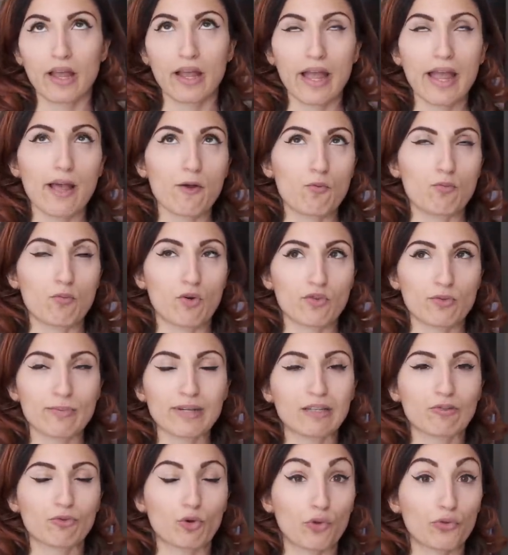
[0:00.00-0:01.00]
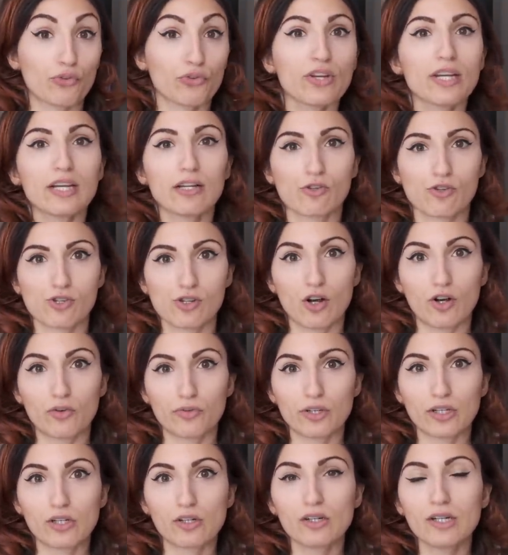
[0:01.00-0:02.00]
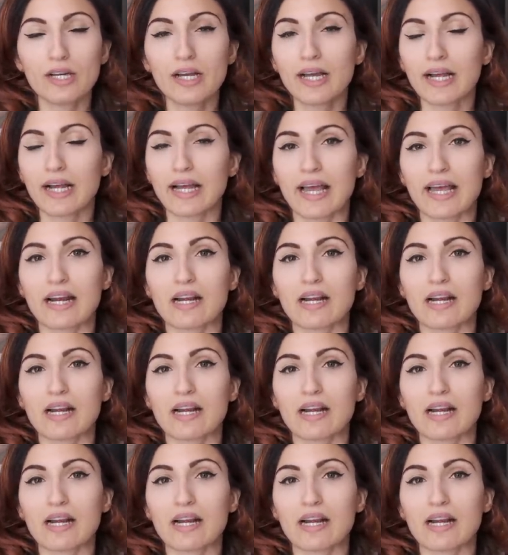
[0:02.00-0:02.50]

È un movimento filosofico che